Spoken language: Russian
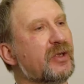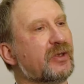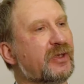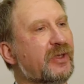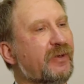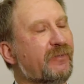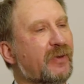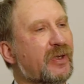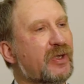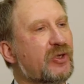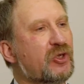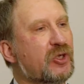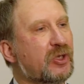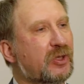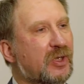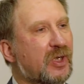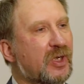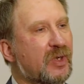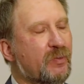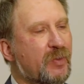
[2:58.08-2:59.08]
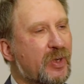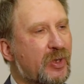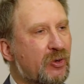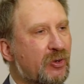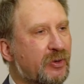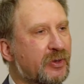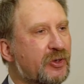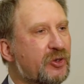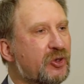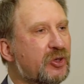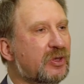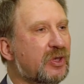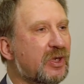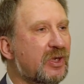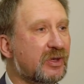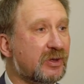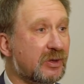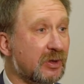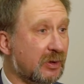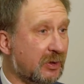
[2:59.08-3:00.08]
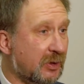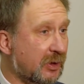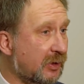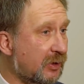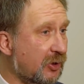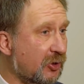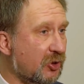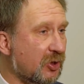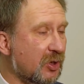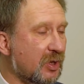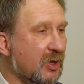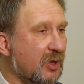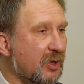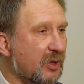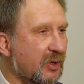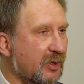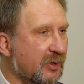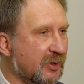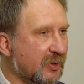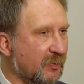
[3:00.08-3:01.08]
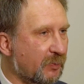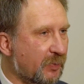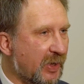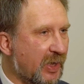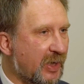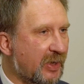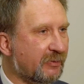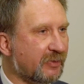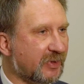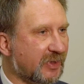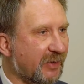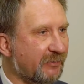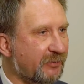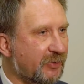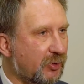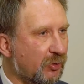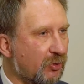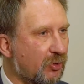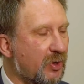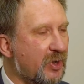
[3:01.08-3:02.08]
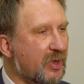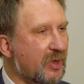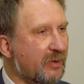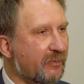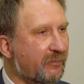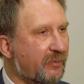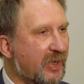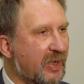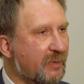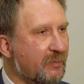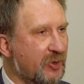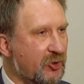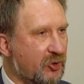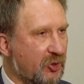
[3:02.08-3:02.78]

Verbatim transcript: цифра 4 миллиона 400 тысяч экземпляров за все время